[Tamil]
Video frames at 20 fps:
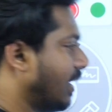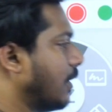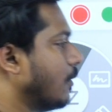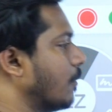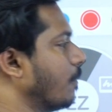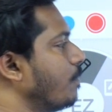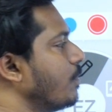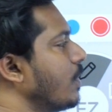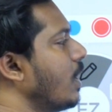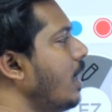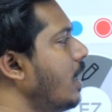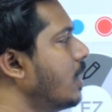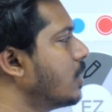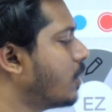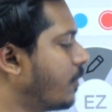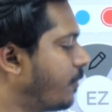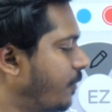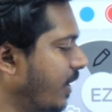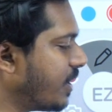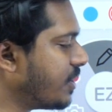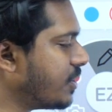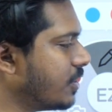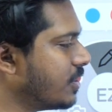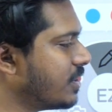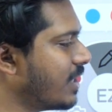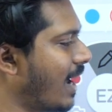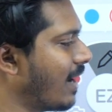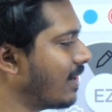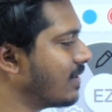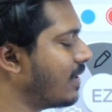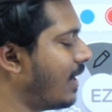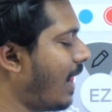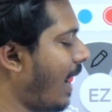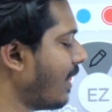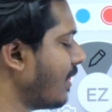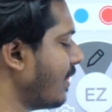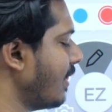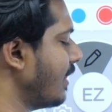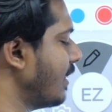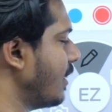தெரியும் ஸோ ஃப்ரிக்ஷன் இஸ் ஆக்ட்
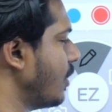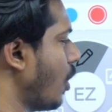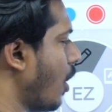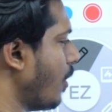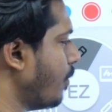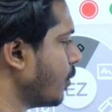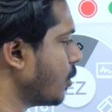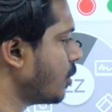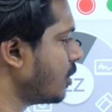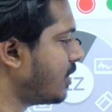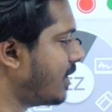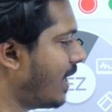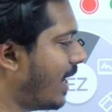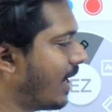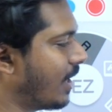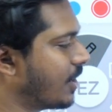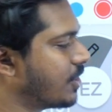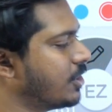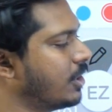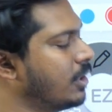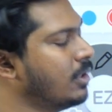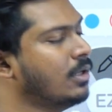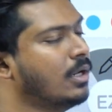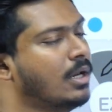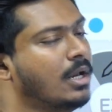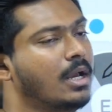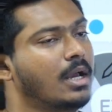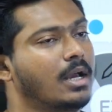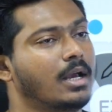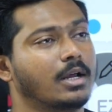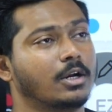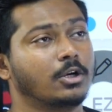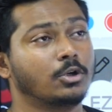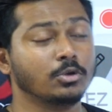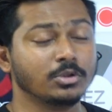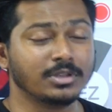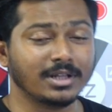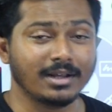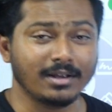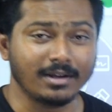ஆக்டிங் இன் தி ஆப்போசிட் டேரக்ஷன்
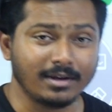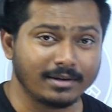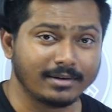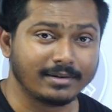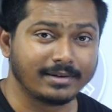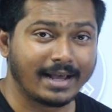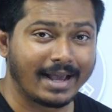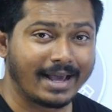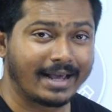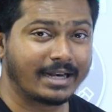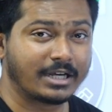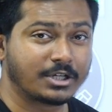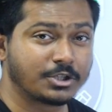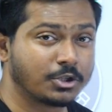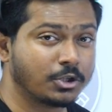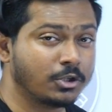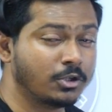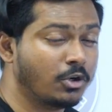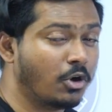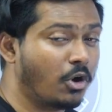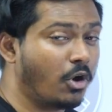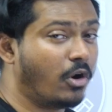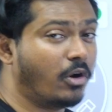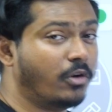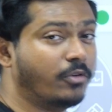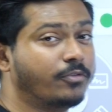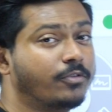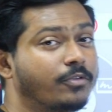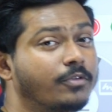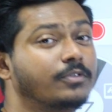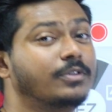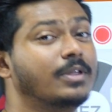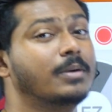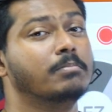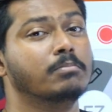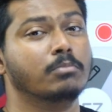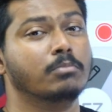டு த டேரக்ஷன் ஆஃப் த